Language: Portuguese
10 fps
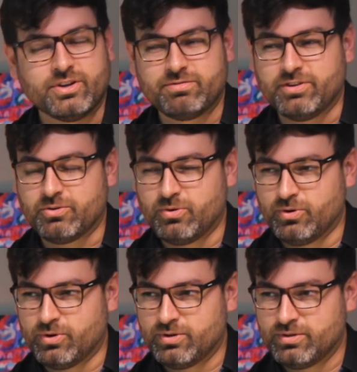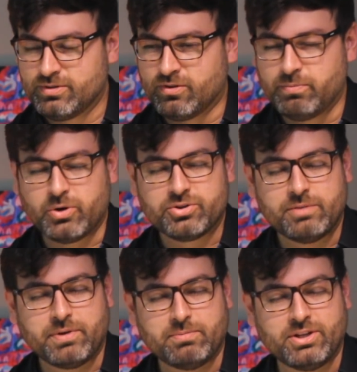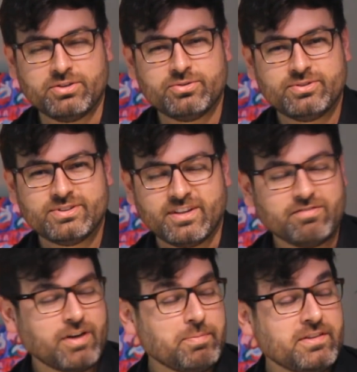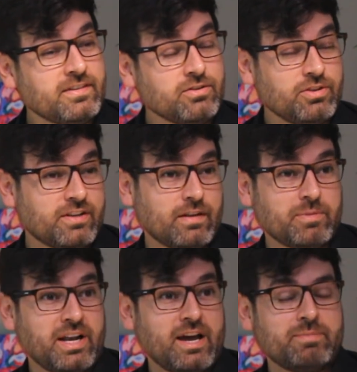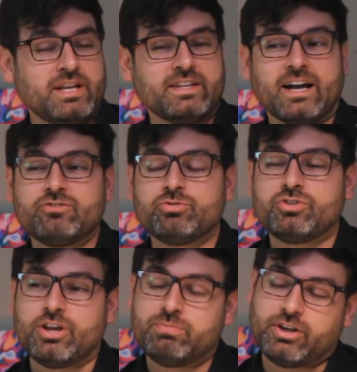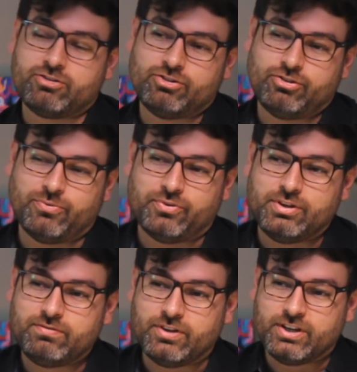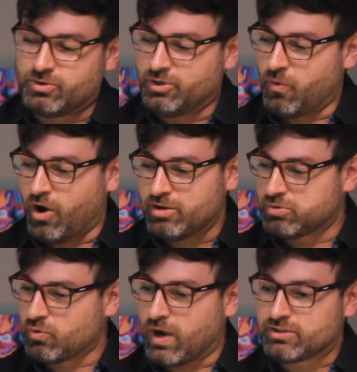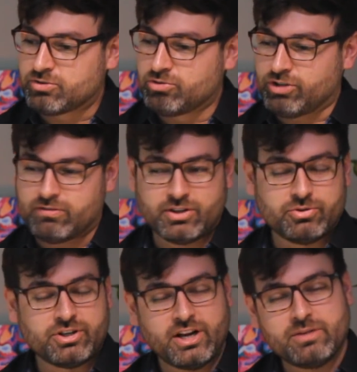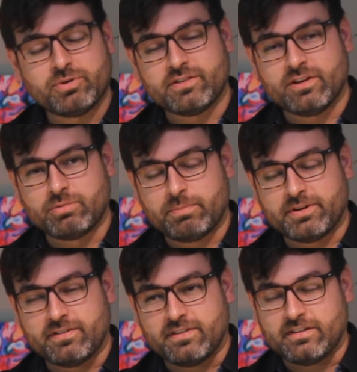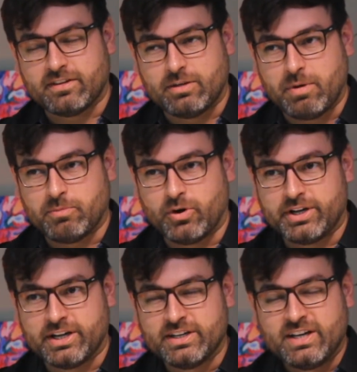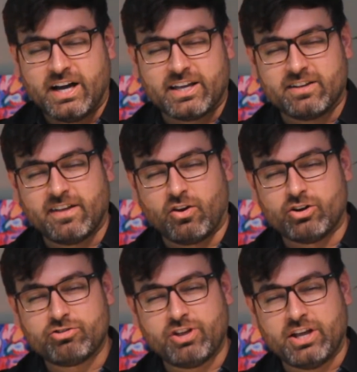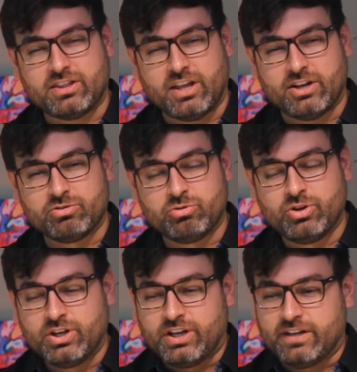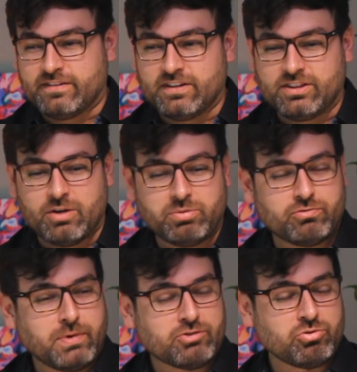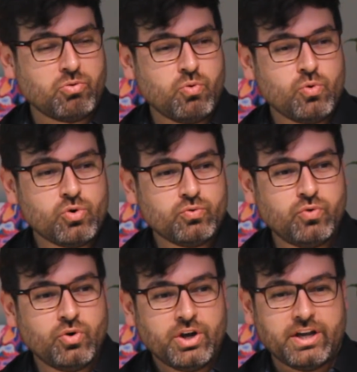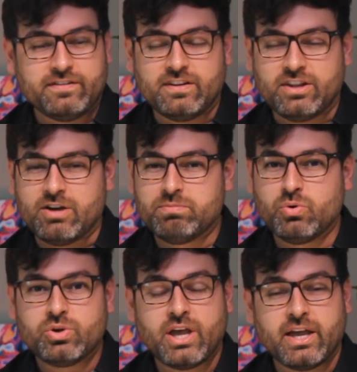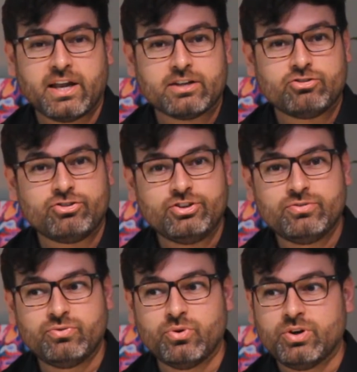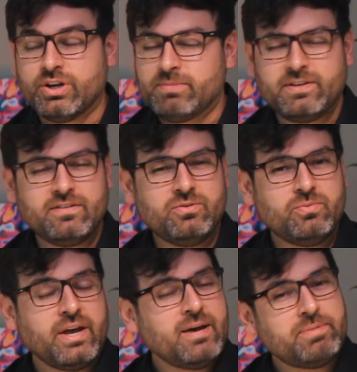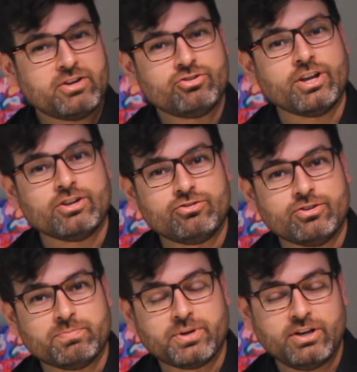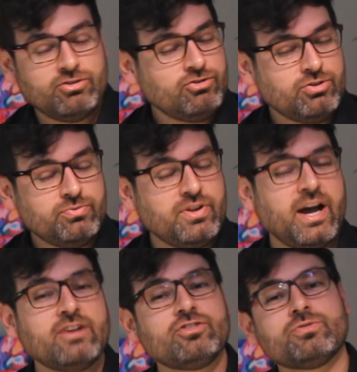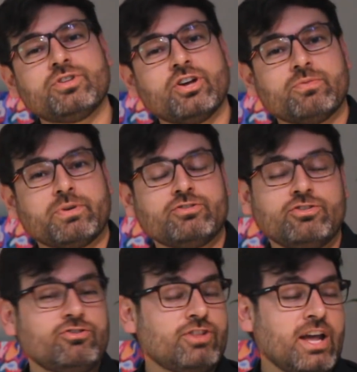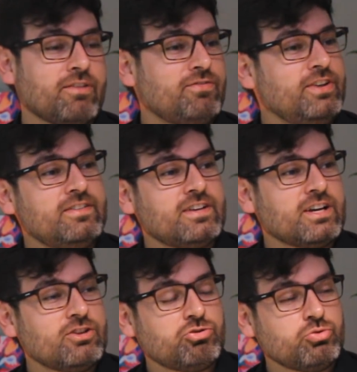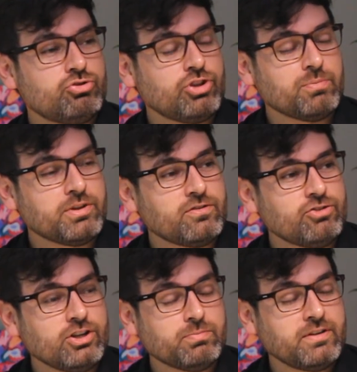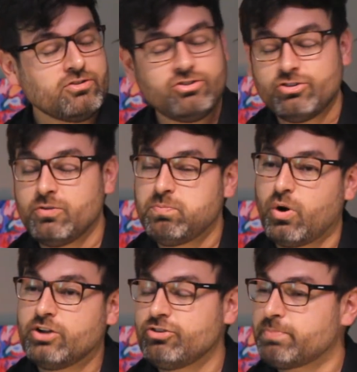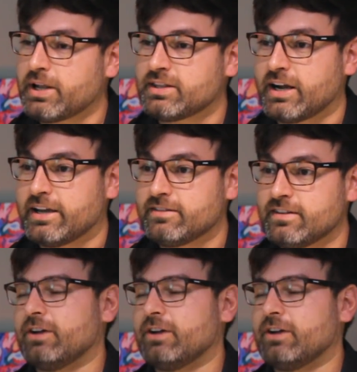Eu fico um pouco deprimido, né? Ficar pensando nessa maleabilidade do tempo que a gente vive. Quando eu olho para o quadro do Salvador Dali, por exemplo, a persistência da memória, aqueles relógios derretendo, esse tempo-espaço curvo, esse tempo que é relativo, mas não é pra gente, porque a gente não viaja no tempo. A gente tem a física que discute o tempo desse jeito, mas a gente não pode ir para trás.